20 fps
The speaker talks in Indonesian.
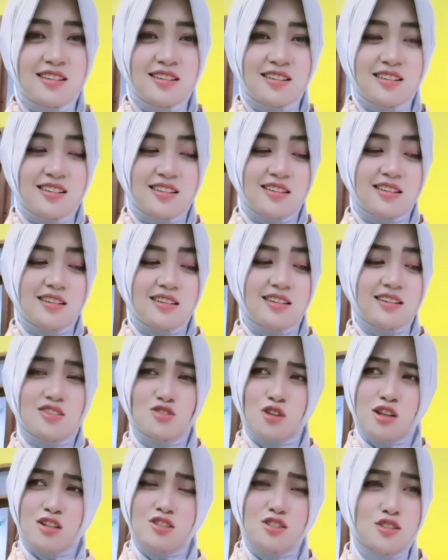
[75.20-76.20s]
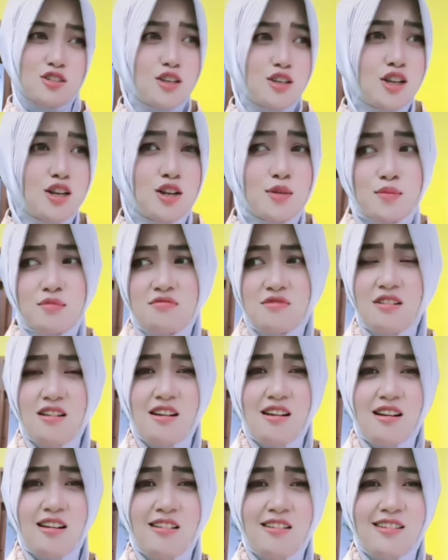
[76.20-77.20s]
keketumune kulup
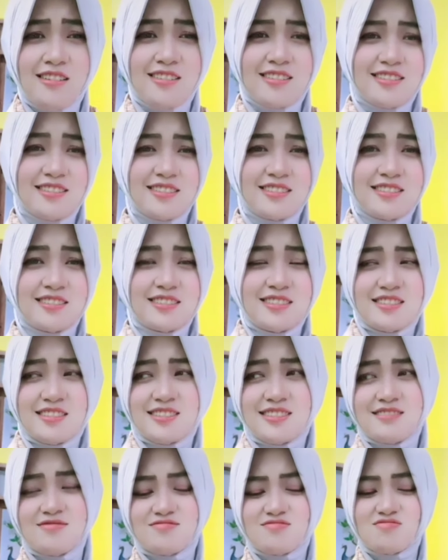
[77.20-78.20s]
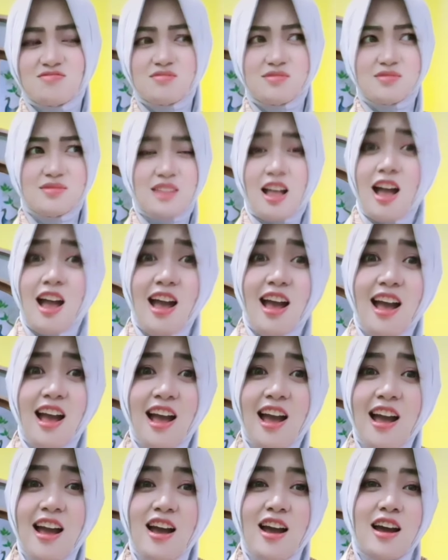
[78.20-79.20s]
maning. Ah,
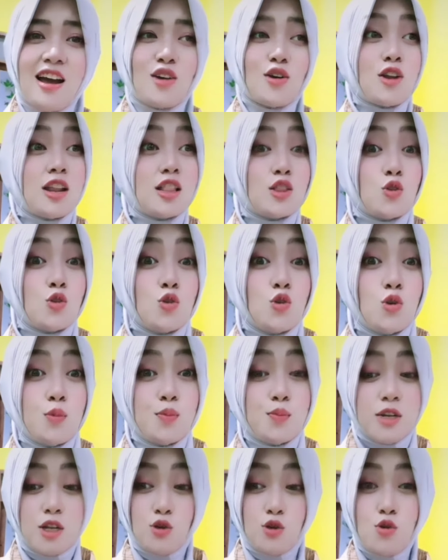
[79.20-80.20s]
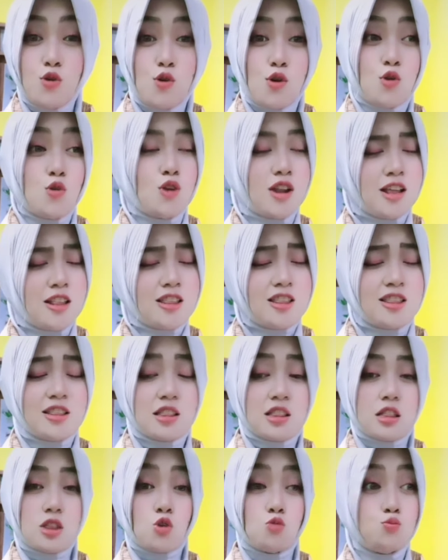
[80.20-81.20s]
kulit kulup niku kulit
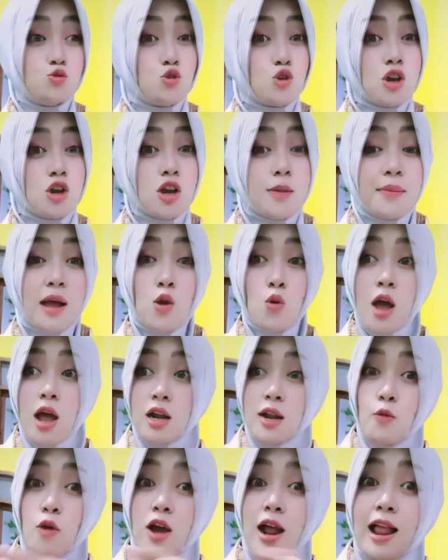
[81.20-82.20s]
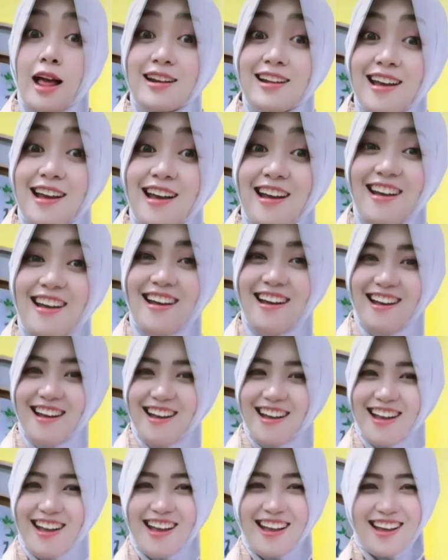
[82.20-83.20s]
pucuk kemaluane wong
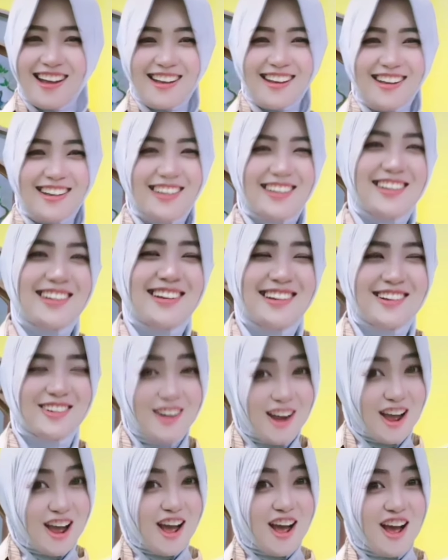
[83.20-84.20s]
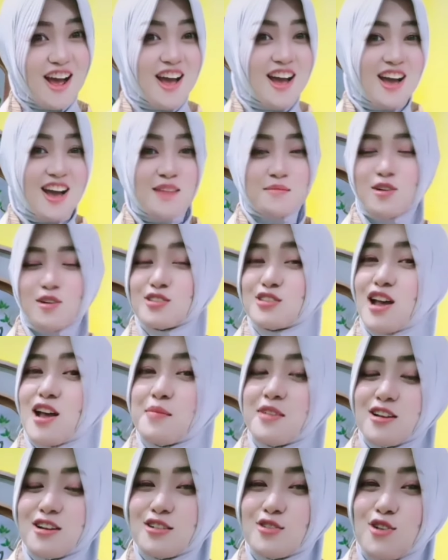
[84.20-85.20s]
lanang. Nah, mong
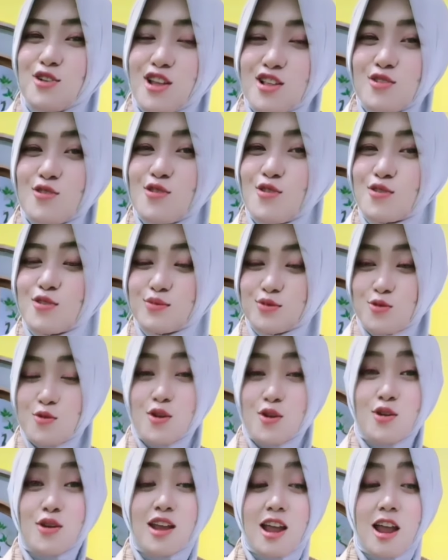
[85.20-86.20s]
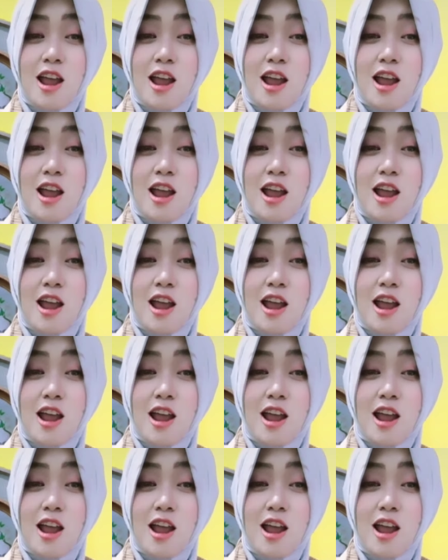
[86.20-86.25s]
saraning kulit pucuk kuki